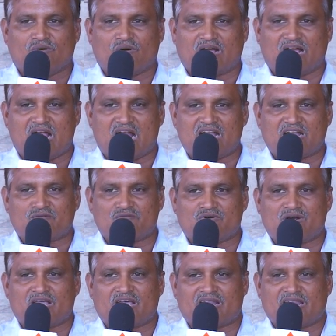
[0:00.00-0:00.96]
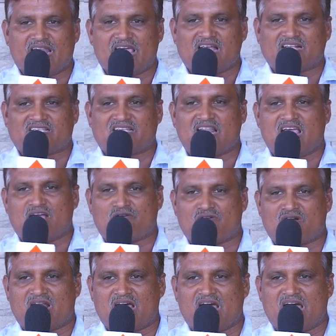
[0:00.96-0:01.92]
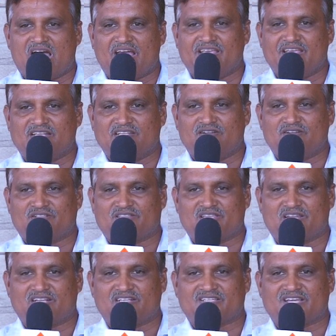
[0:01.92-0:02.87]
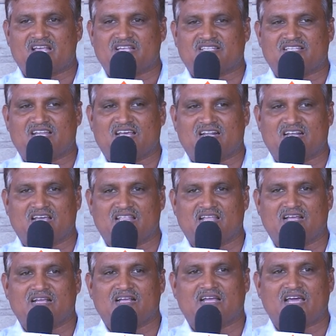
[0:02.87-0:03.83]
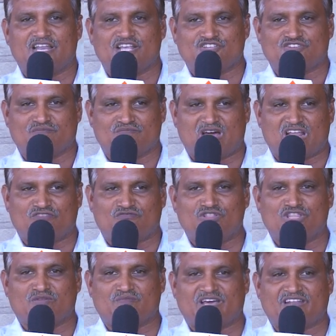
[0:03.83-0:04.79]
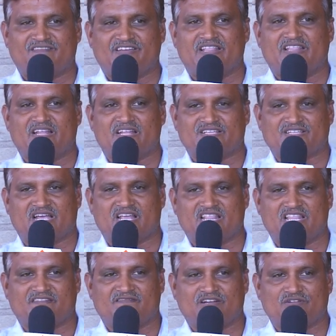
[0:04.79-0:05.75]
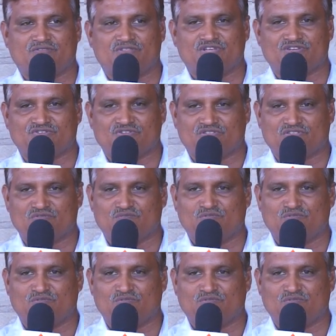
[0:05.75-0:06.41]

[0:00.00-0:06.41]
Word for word: ఒక గంట కూడా రిలాక్స్ లేకుండా ఆ ఏజ్లో తిరిగి చేస్తున్నారు కదా కనీసం మన వంతు మనం ఏదైనా చేద్దామనే ఉద్దేశంతో